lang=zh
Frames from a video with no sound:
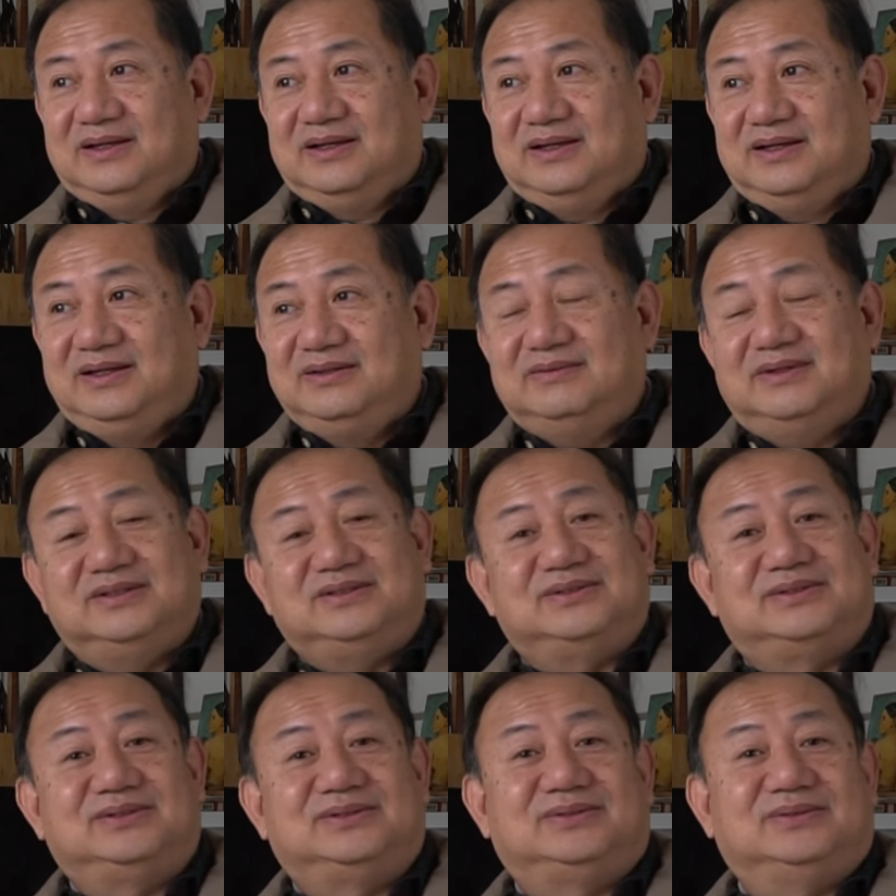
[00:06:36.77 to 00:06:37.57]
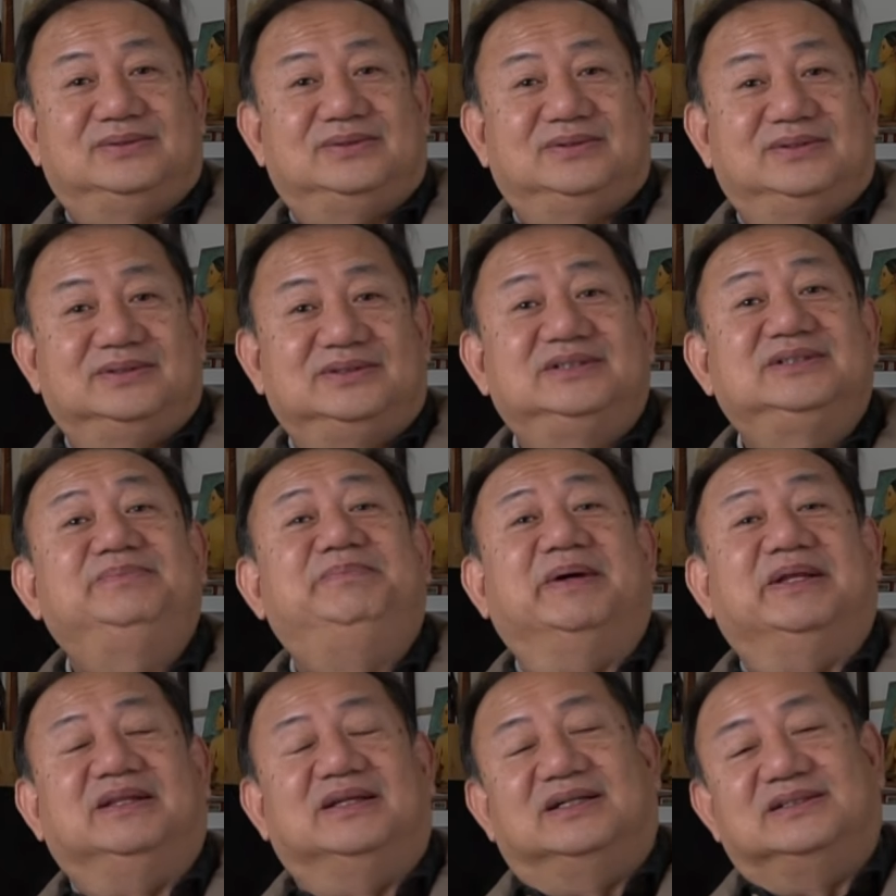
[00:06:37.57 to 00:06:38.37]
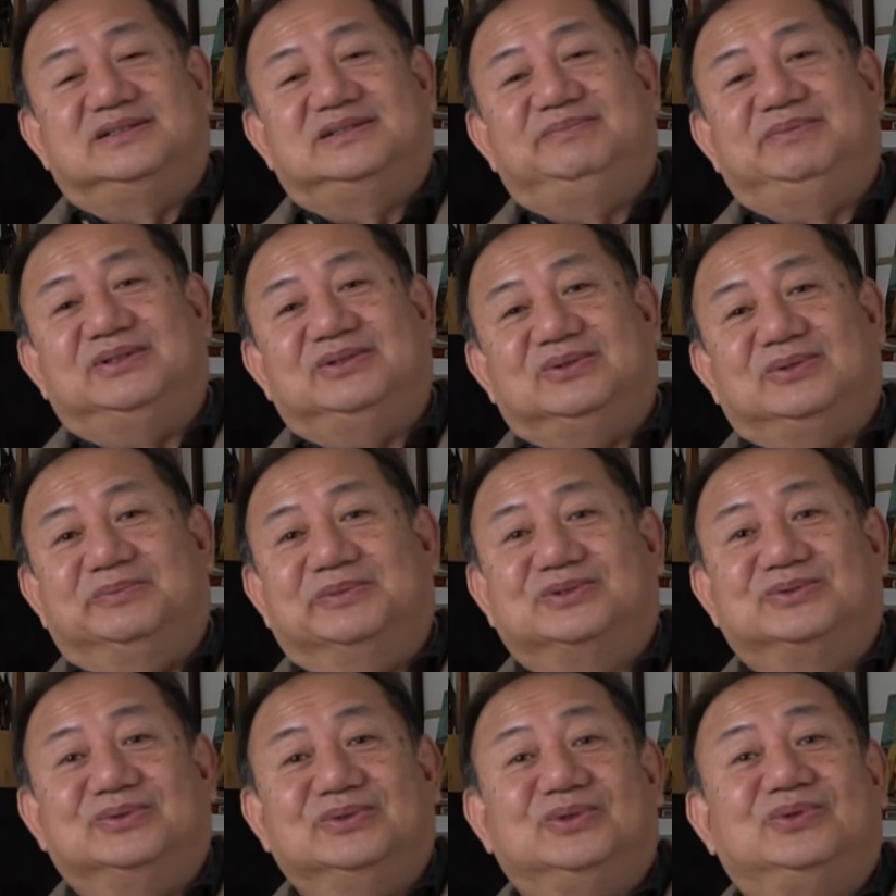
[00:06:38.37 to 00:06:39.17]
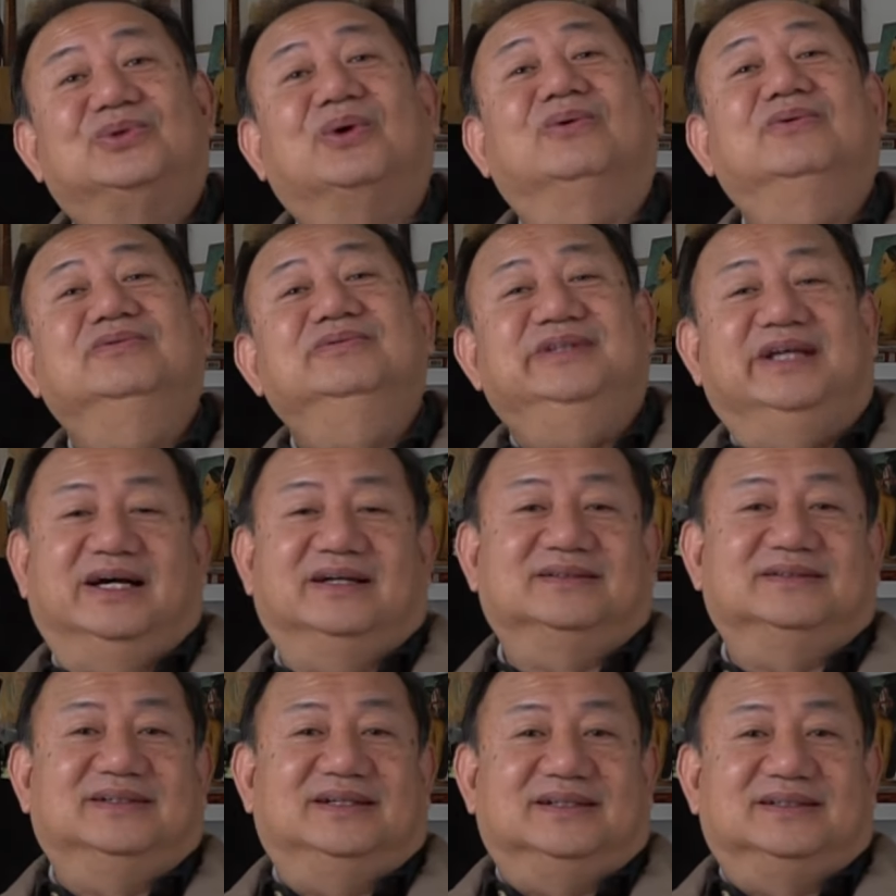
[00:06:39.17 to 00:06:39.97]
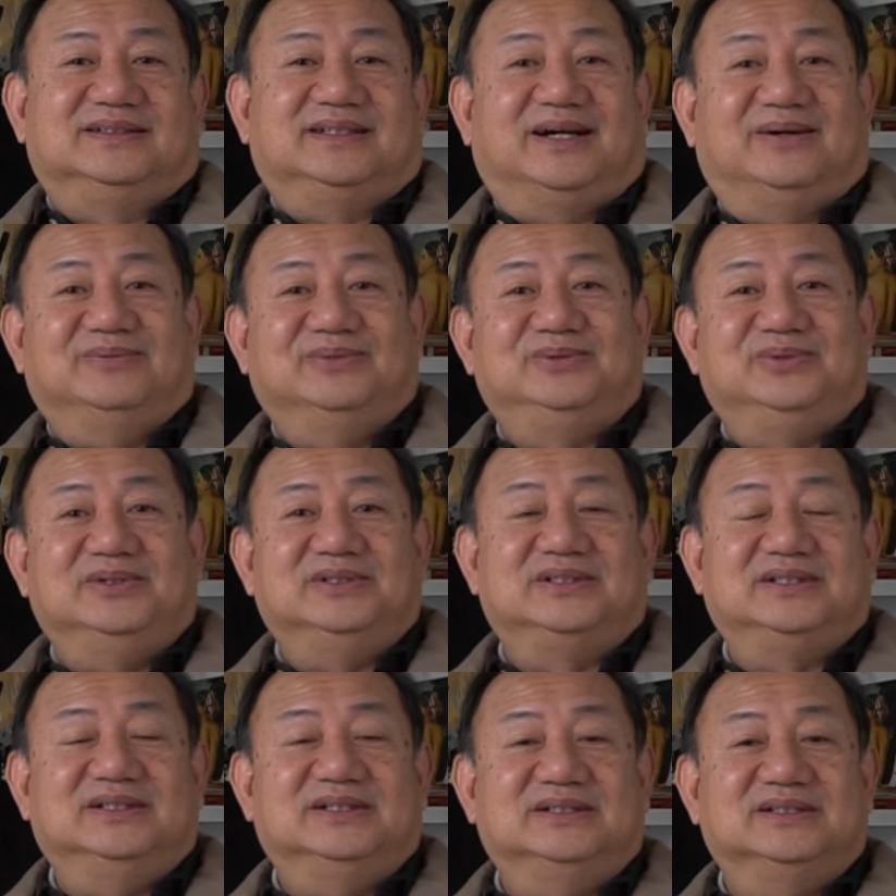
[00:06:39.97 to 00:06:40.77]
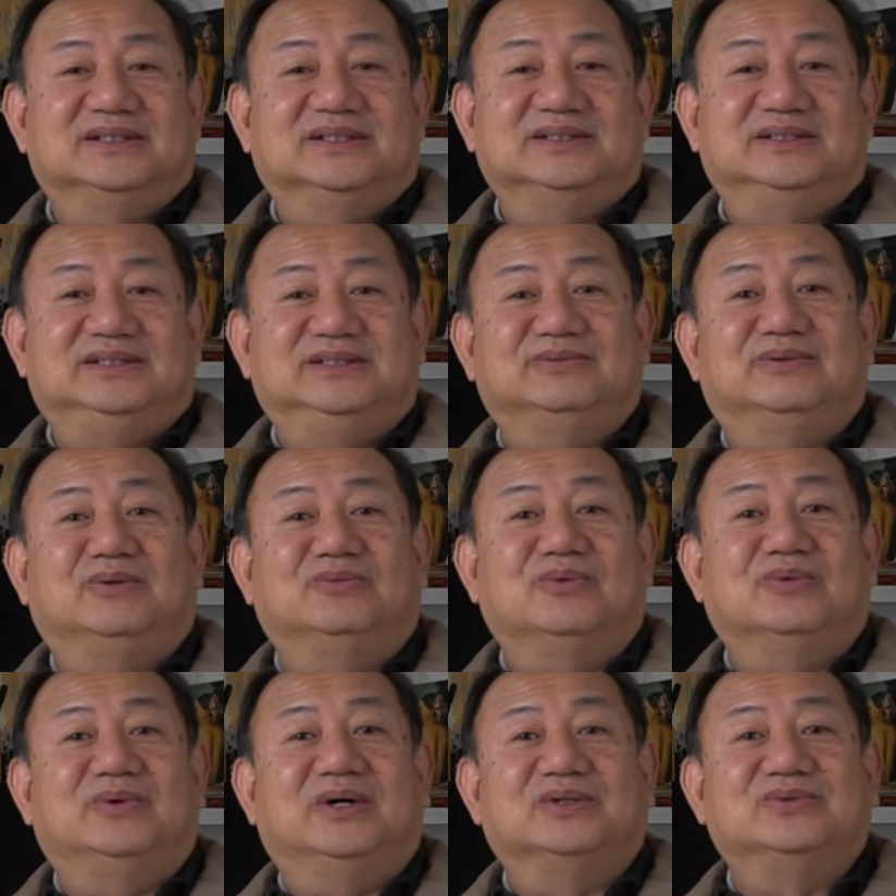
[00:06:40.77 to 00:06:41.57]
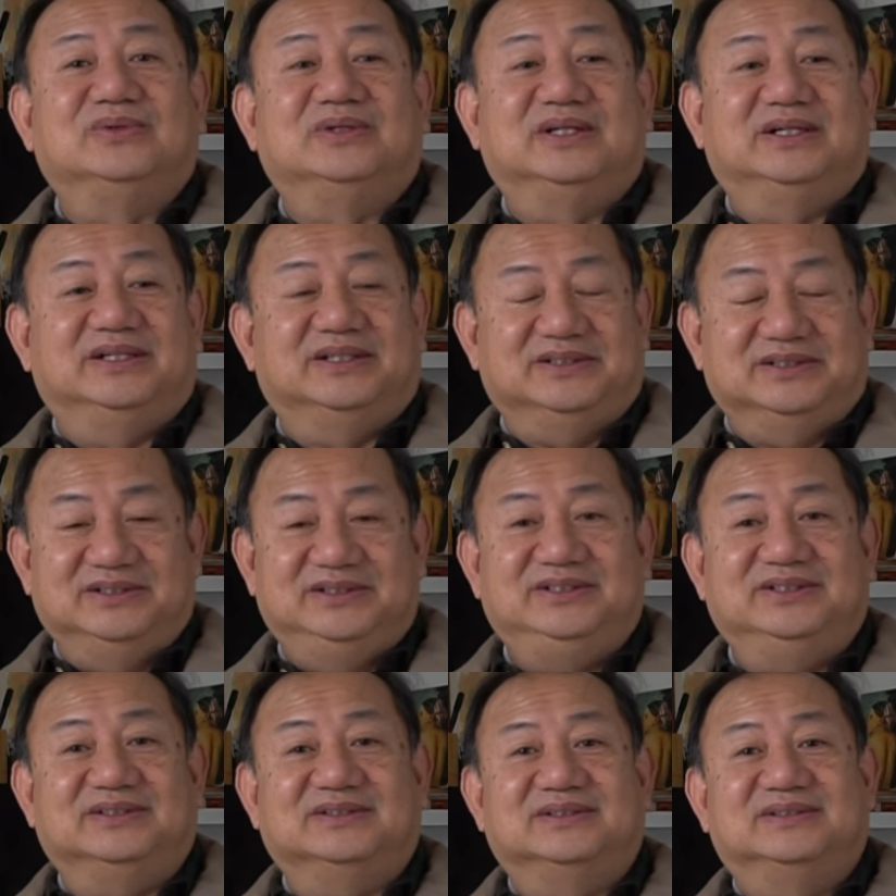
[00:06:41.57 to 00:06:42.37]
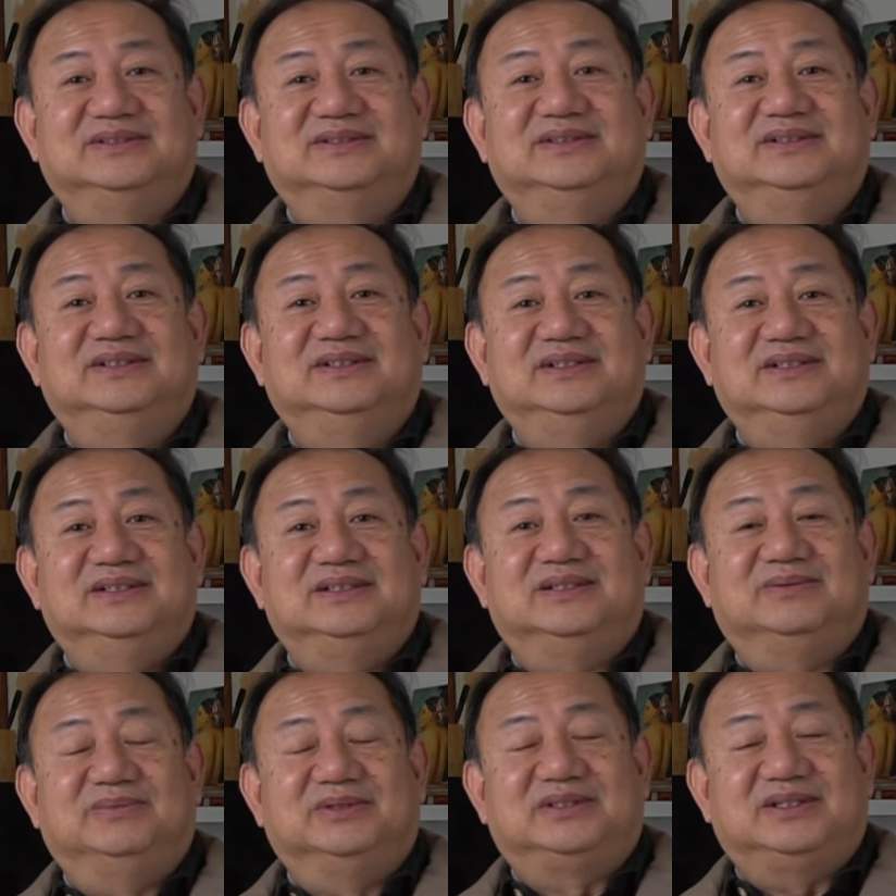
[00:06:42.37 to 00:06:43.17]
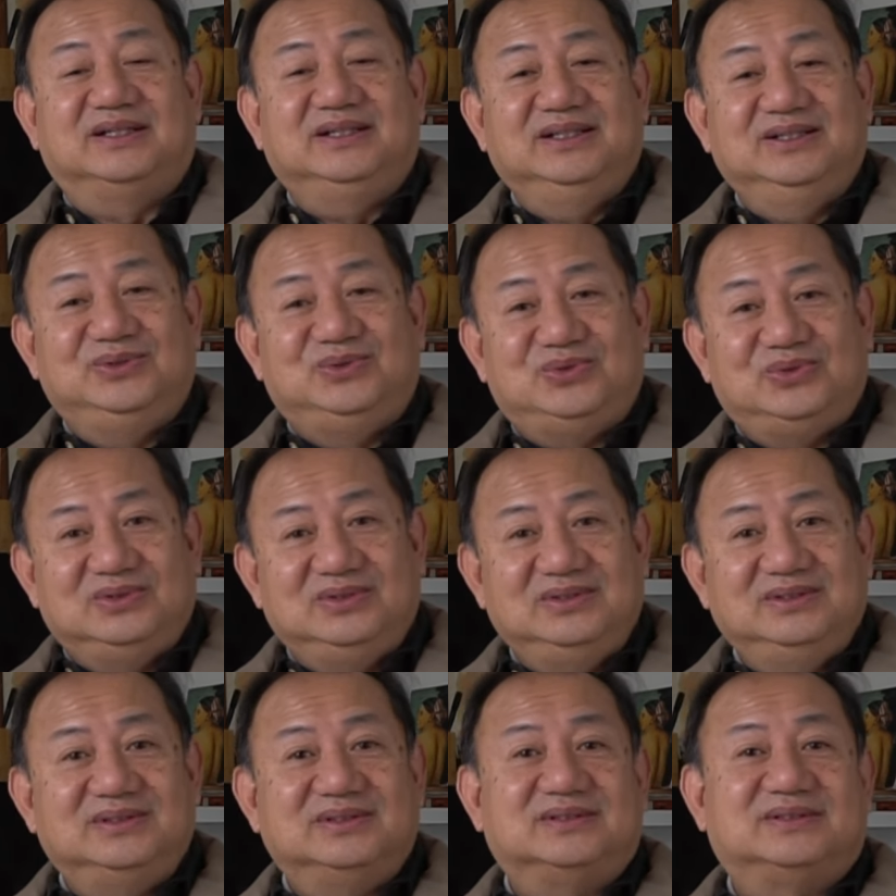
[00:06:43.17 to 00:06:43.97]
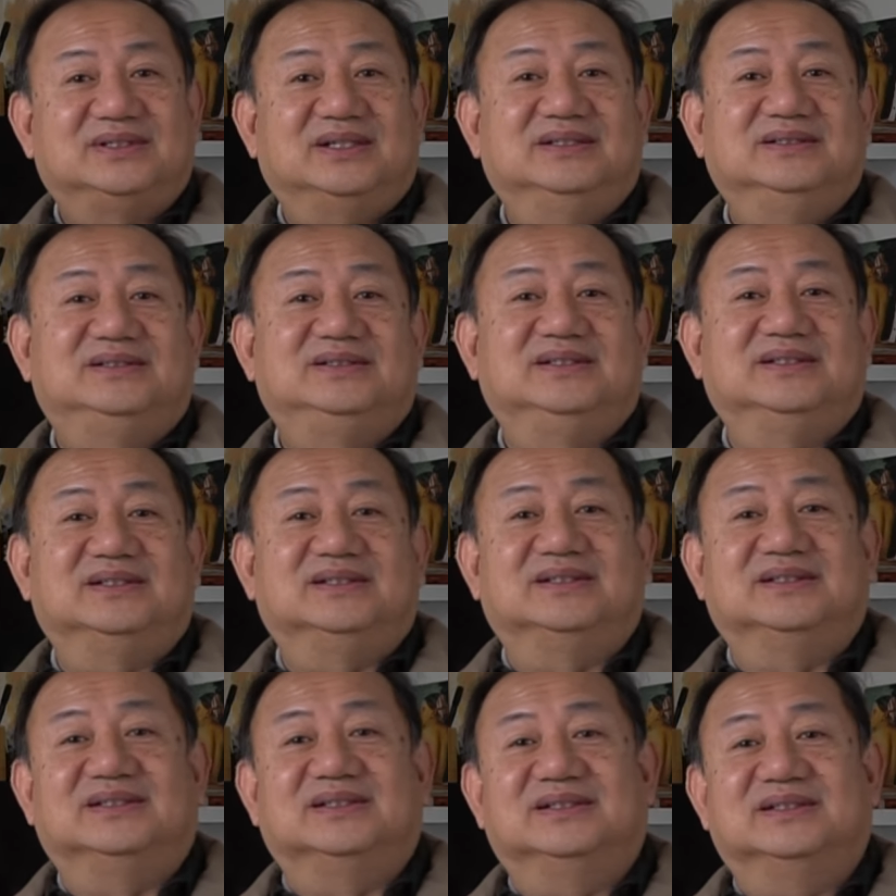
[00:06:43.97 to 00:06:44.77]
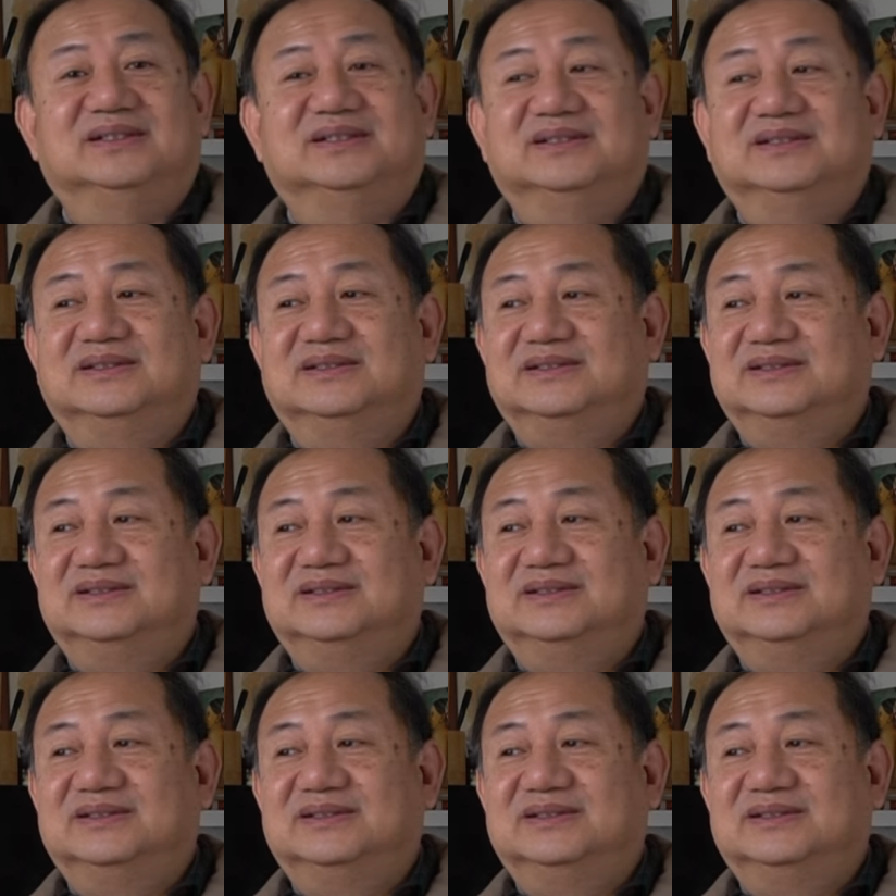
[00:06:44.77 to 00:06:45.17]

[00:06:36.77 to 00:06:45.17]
另外就是说日本呢，日本人我们所谓东洋啊，他们追这个西方文化追的很紧，那么邓丽君在这个。